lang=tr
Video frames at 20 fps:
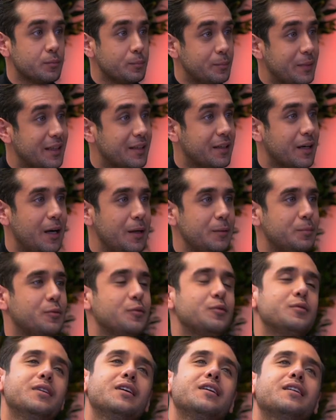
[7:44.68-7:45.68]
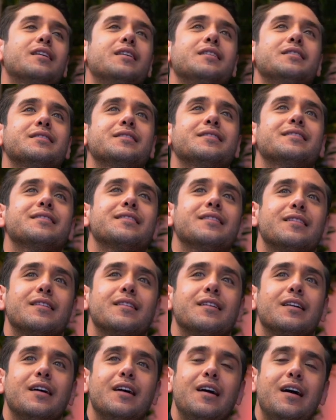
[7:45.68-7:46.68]
Bir kalp günde...
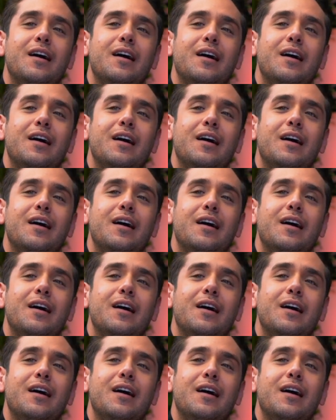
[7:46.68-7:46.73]
Ortalama.